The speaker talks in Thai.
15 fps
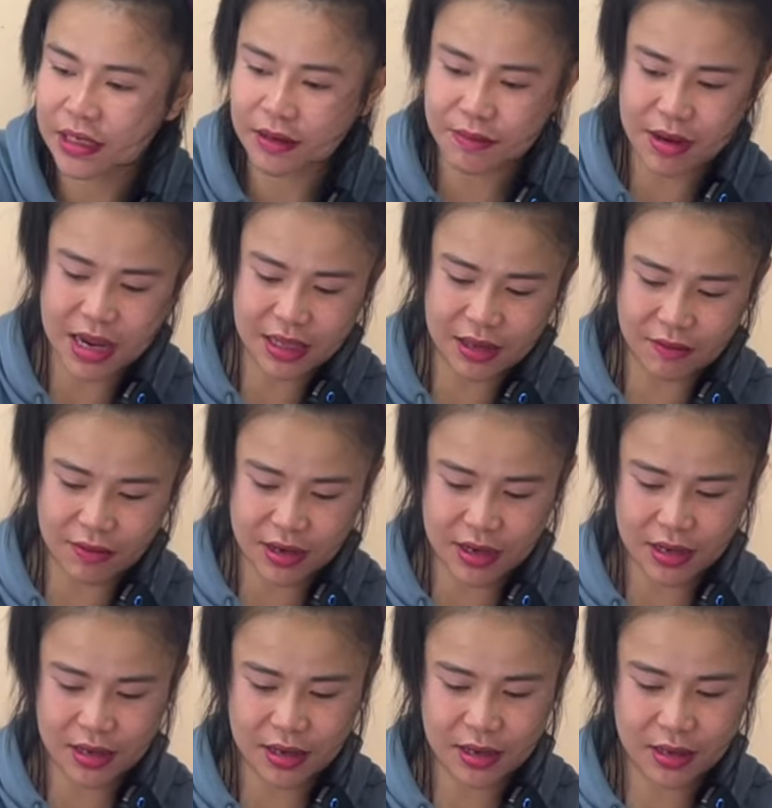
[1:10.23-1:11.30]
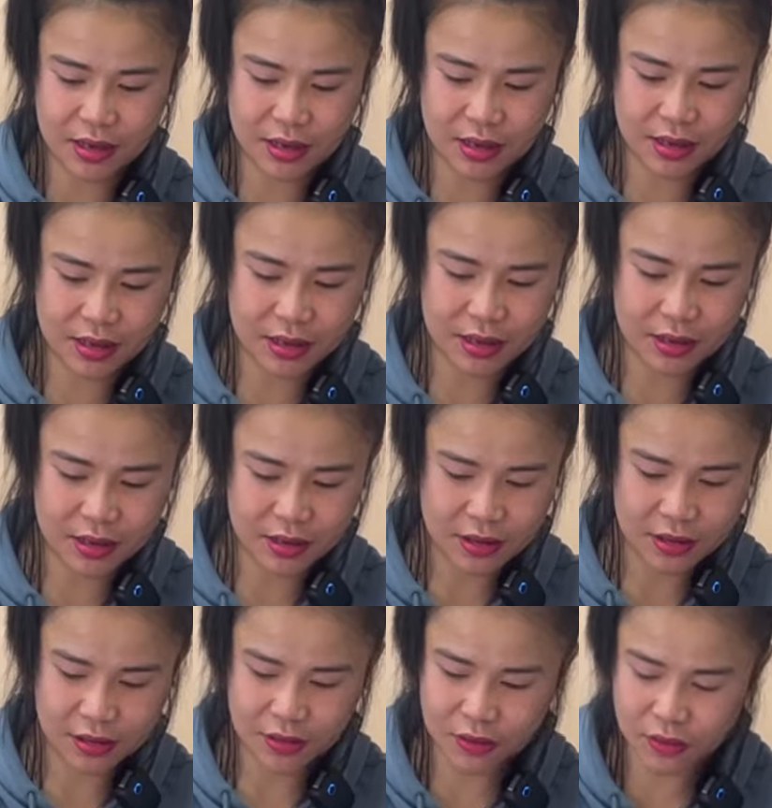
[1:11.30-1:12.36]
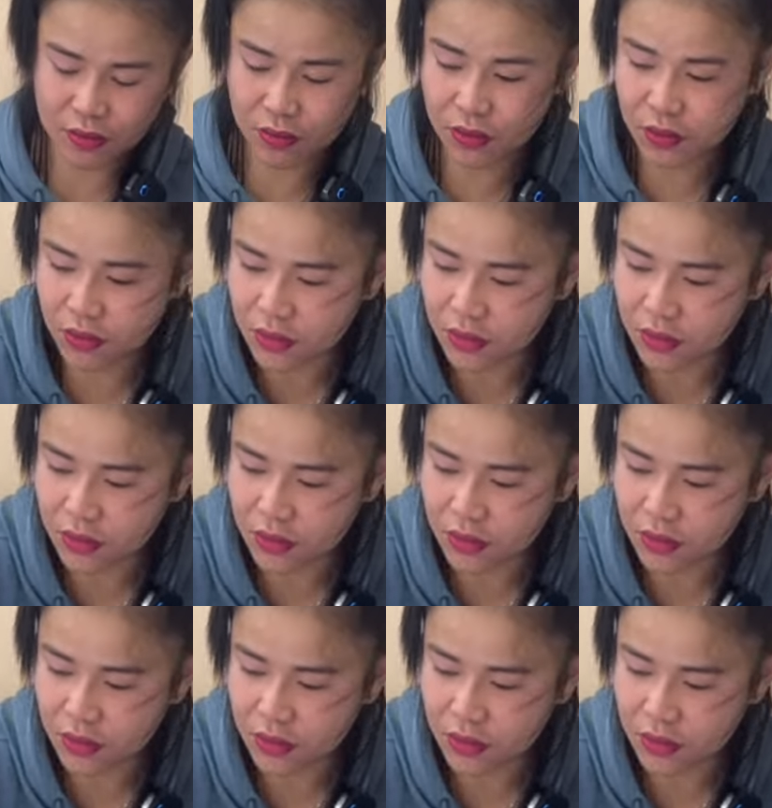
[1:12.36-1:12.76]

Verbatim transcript: จากบาทจะว่าไงโอ้